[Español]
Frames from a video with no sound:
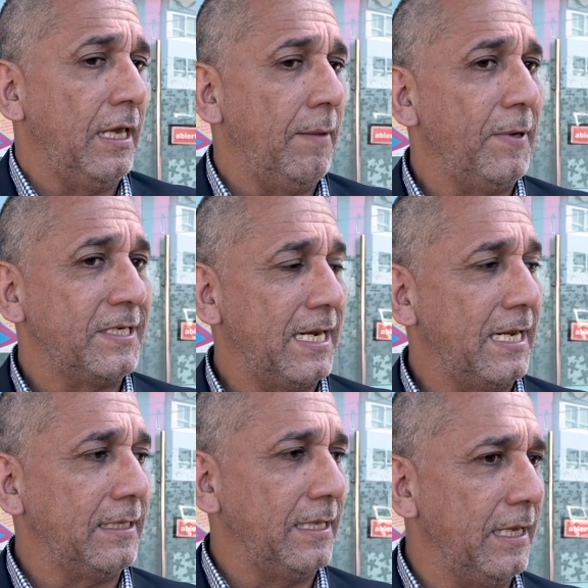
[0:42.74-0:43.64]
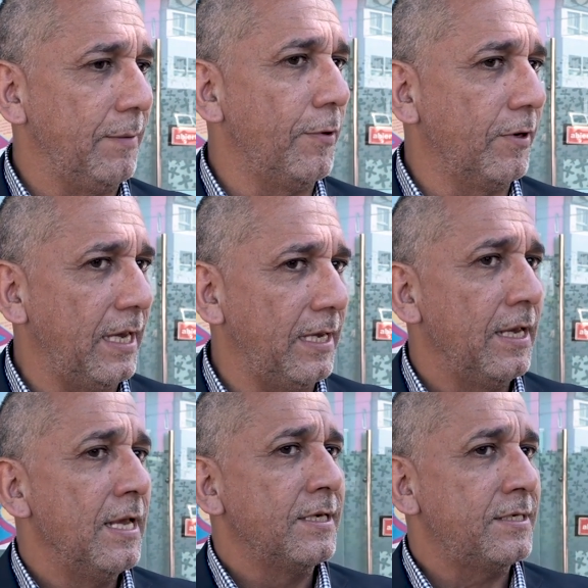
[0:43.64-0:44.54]
empezar a atender, porque
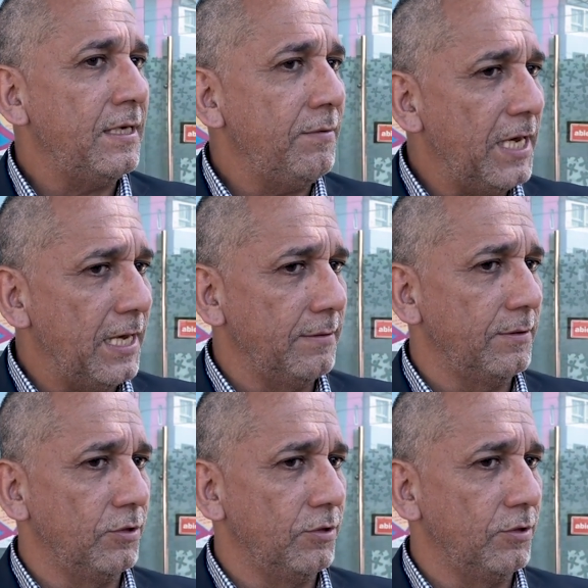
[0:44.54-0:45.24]
si bien